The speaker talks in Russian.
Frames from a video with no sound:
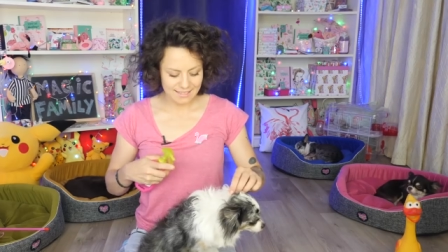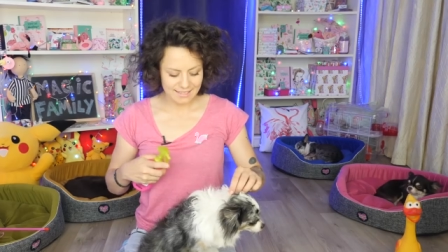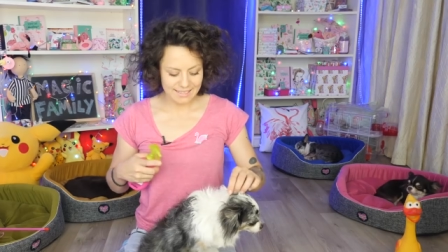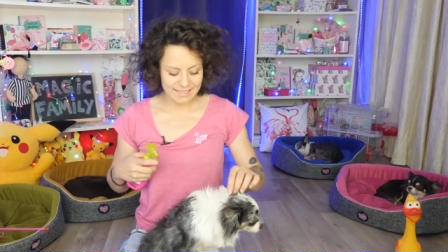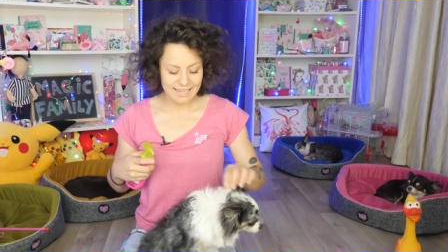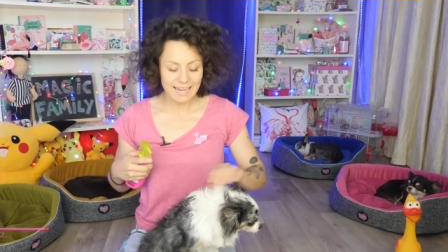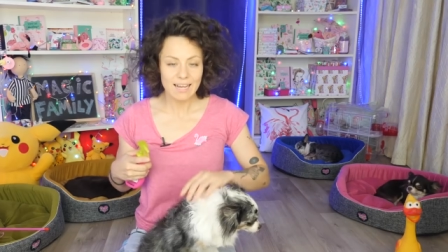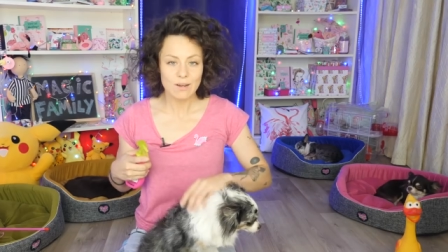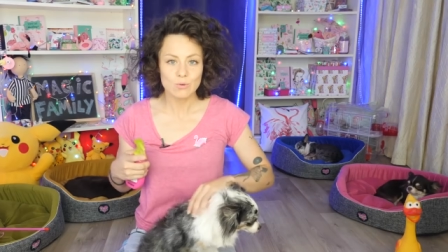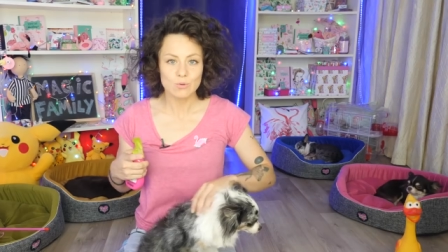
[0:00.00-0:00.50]

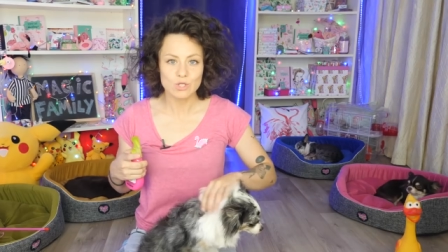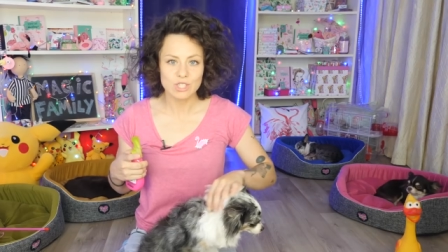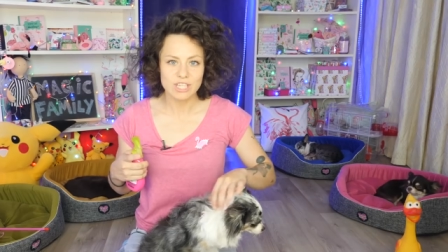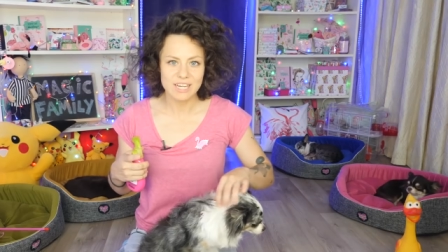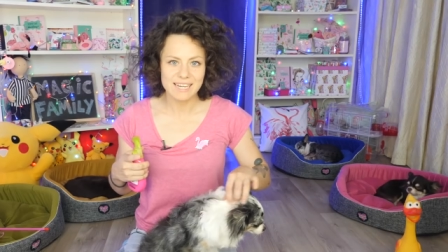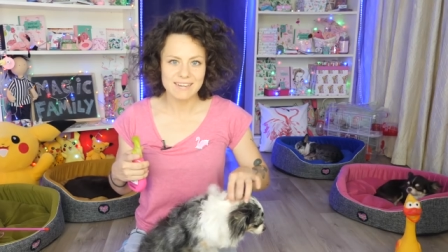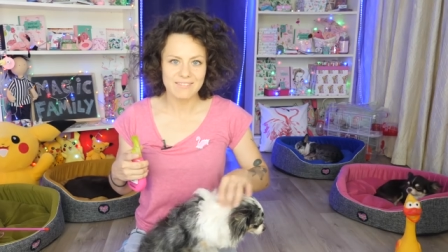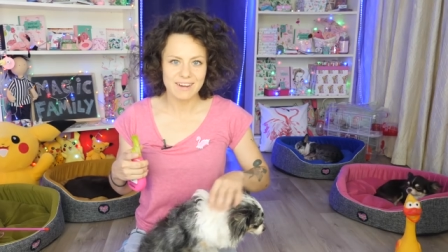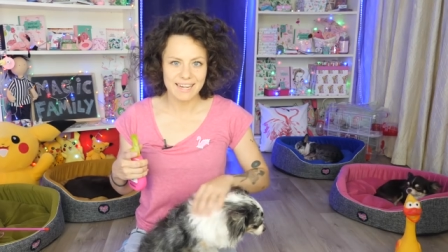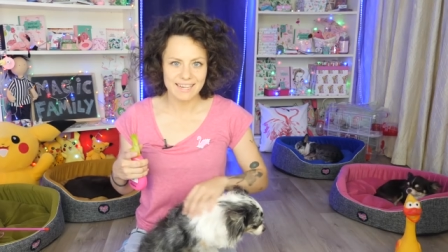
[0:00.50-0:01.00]
Я уже
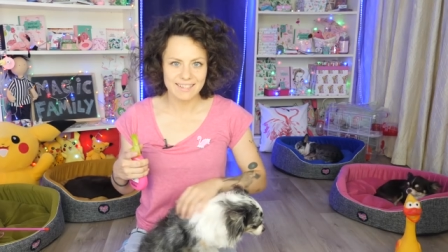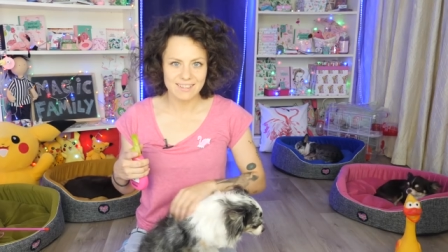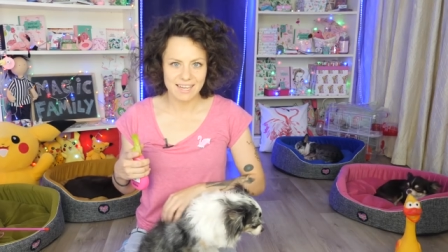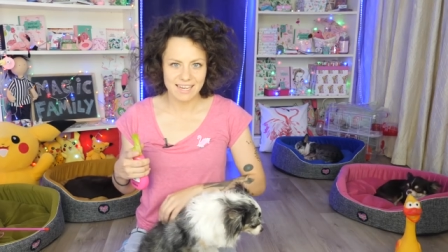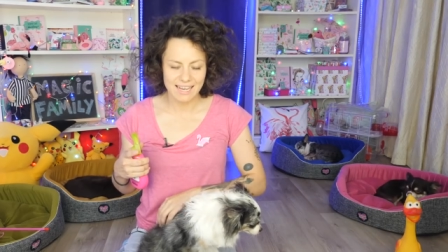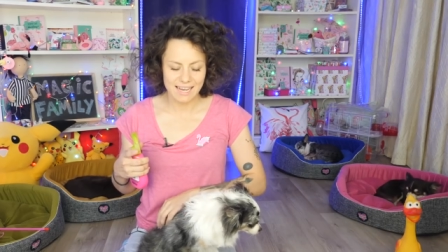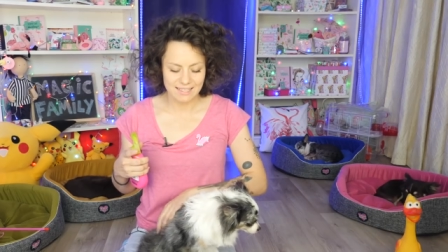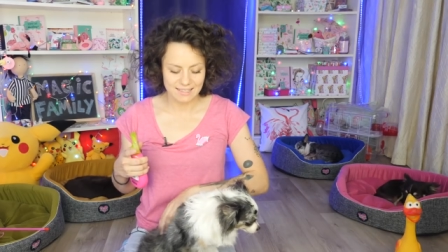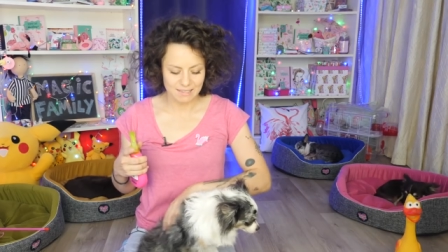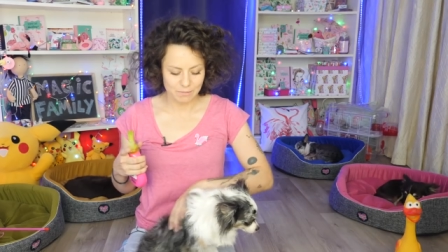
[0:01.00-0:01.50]
говорила
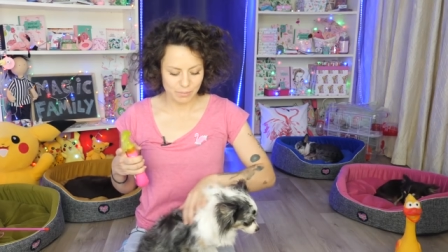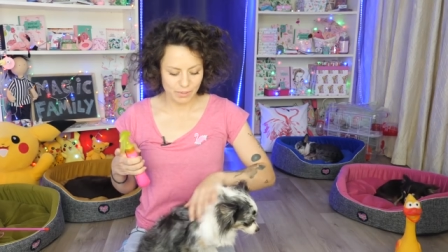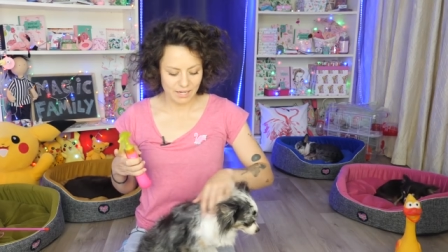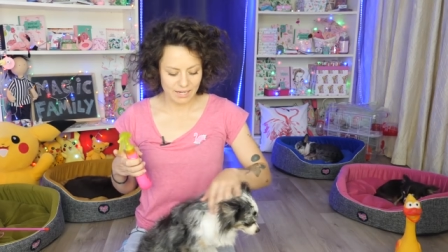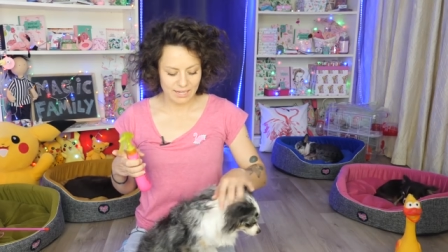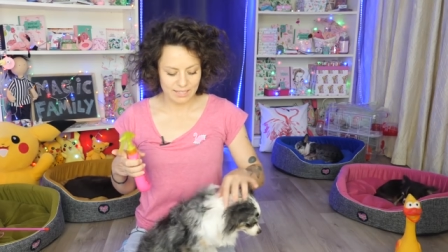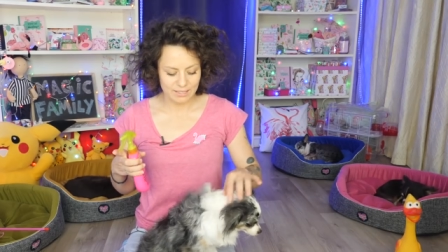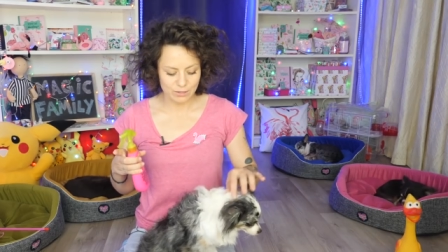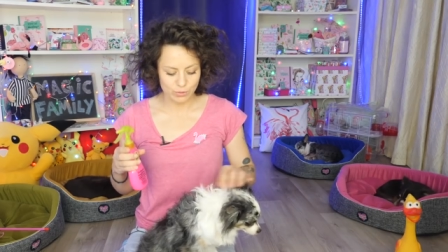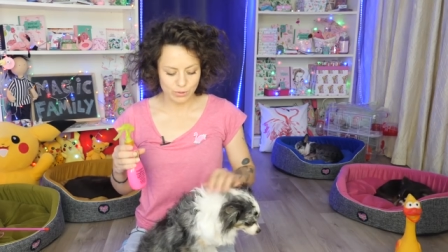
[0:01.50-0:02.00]
как-то
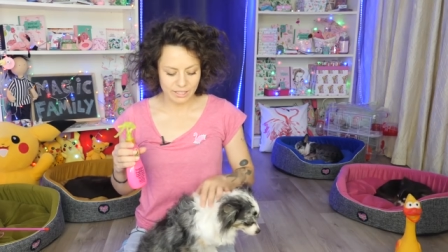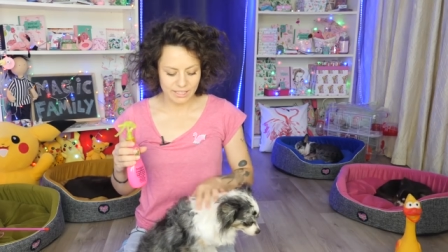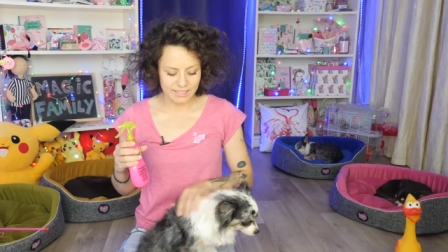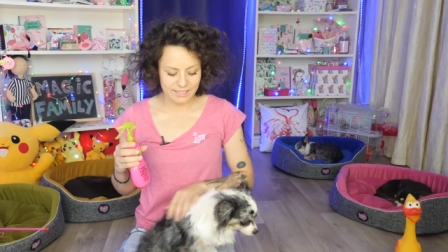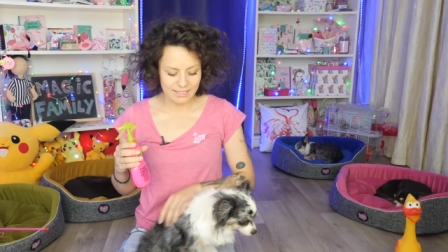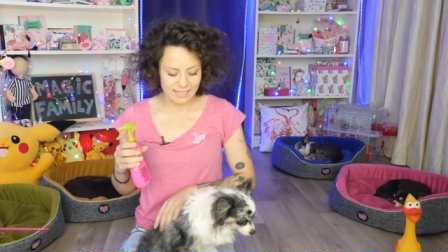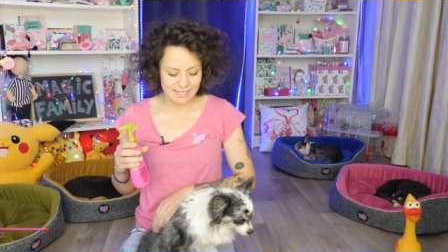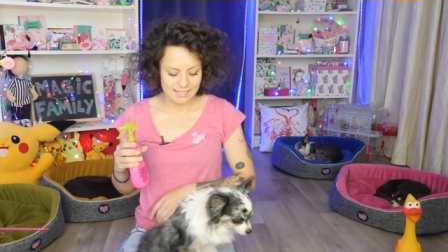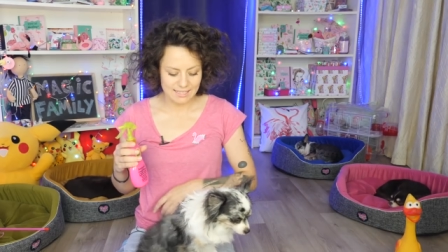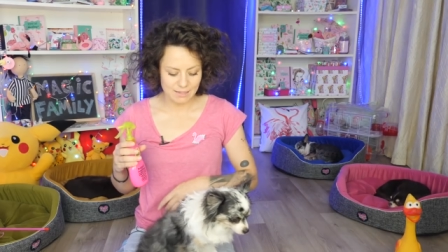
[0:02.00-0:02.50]
про духи
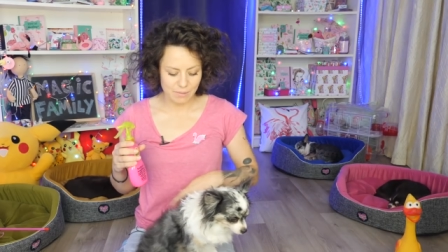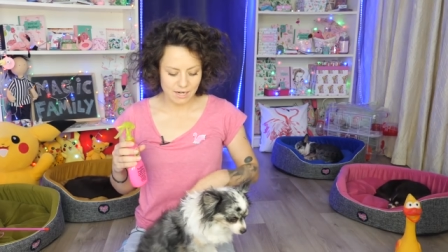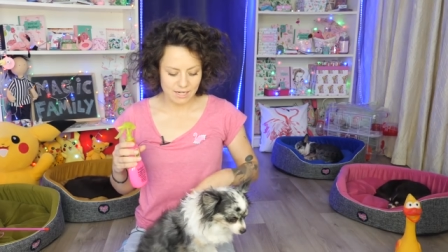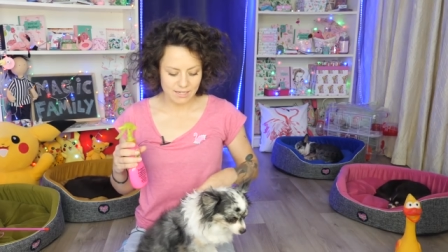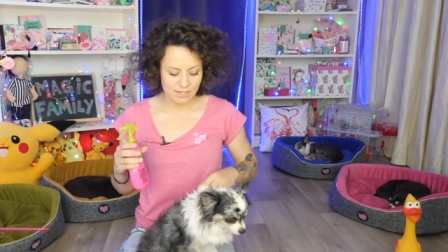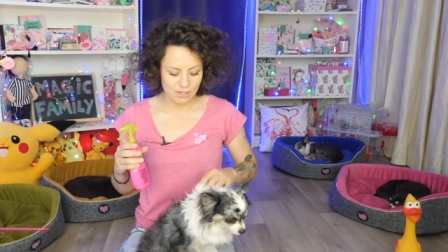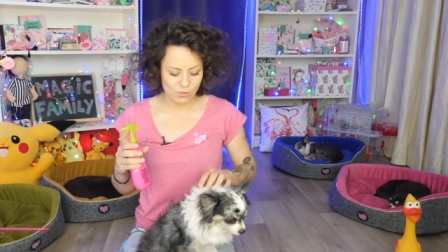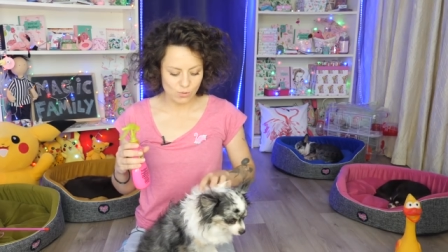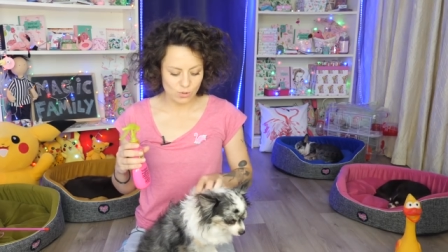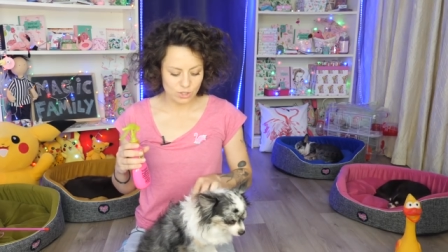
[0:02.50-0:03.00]
для
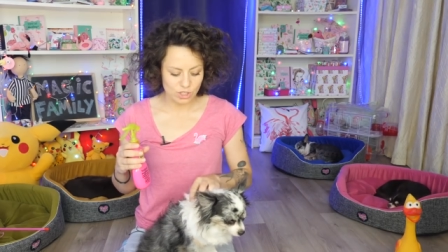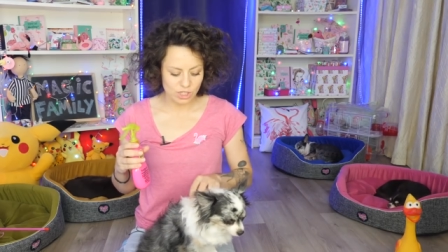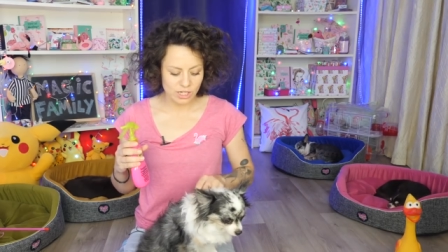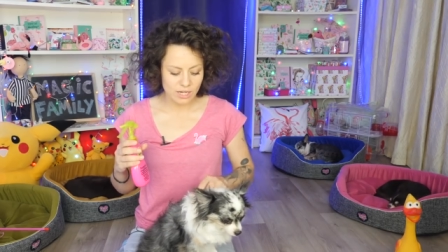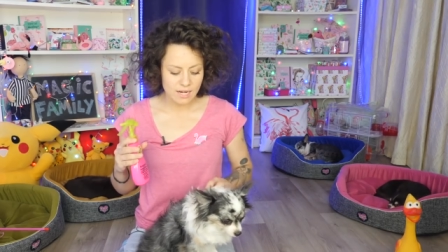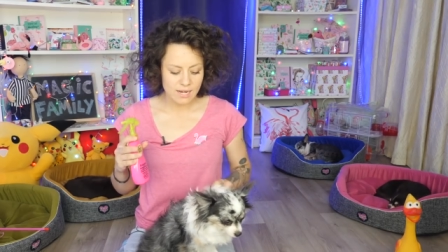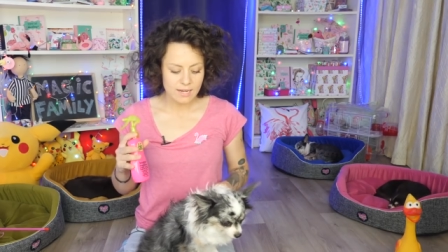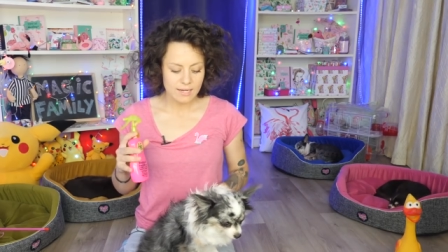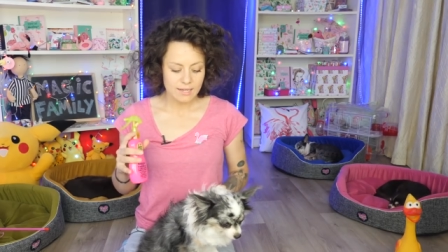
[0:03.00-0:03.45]
собак и кошек